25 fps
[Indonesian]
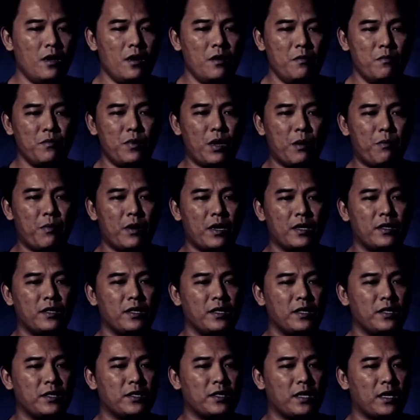
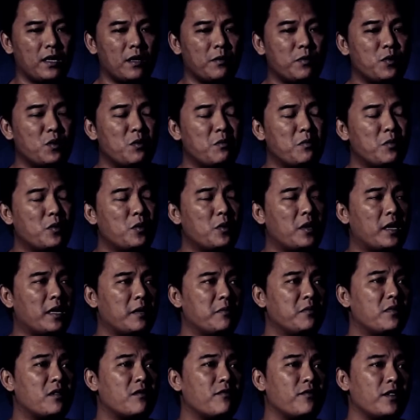Bapaknya di sana pun mulai
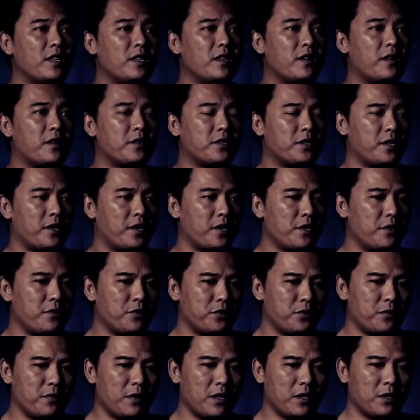berpikir
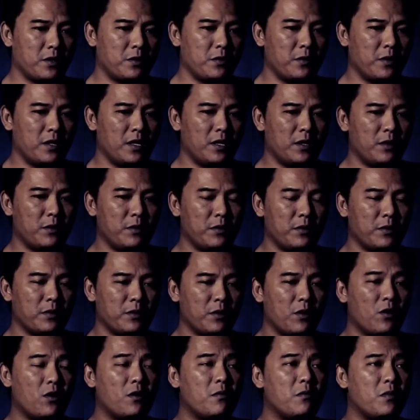serius waktu itu.
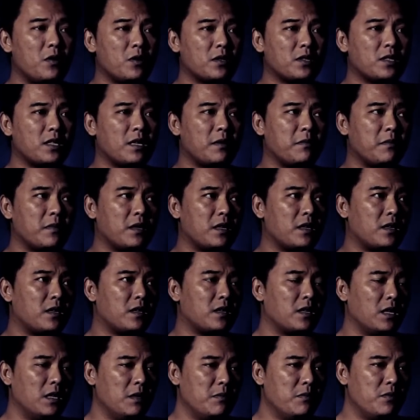Ngomong
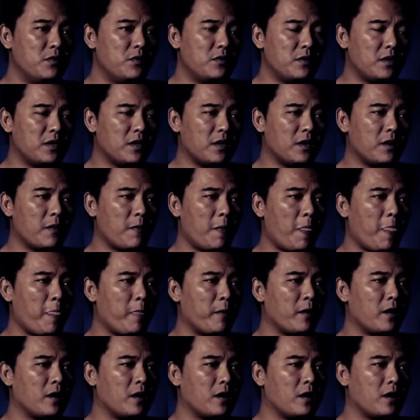sama ibunya,
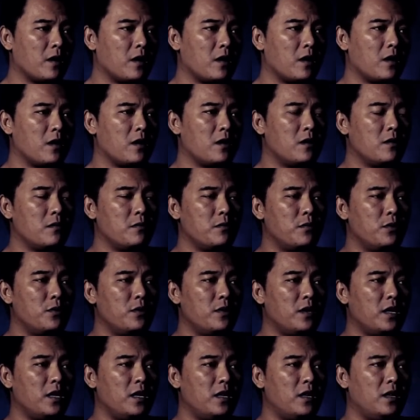
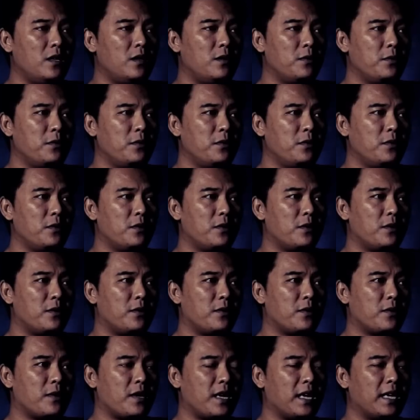Bu ini tuh
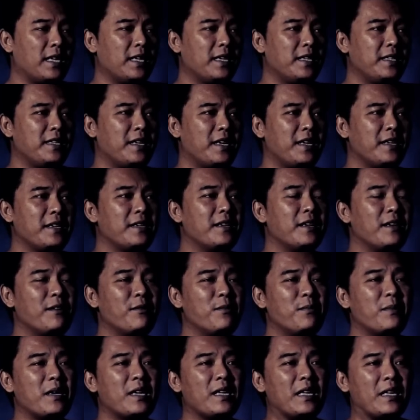kayaknya agak
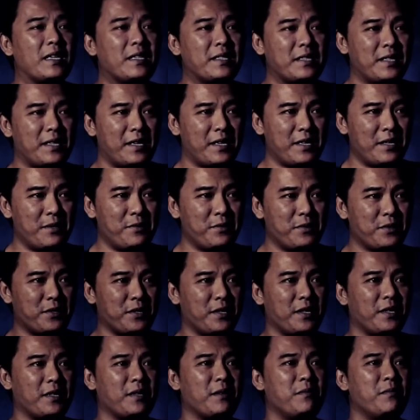lumayan serius
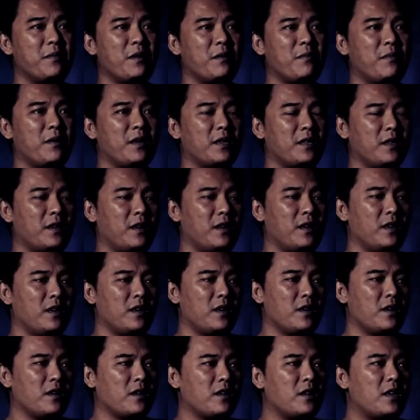kata bapaknya.
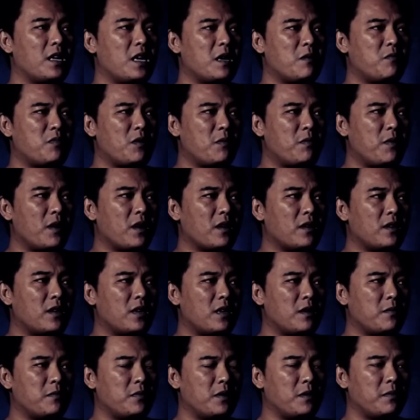Kenapa pak?
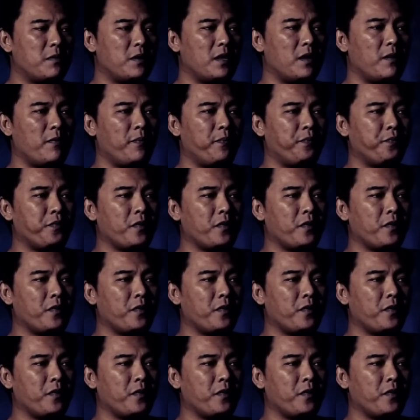Kenapa pak?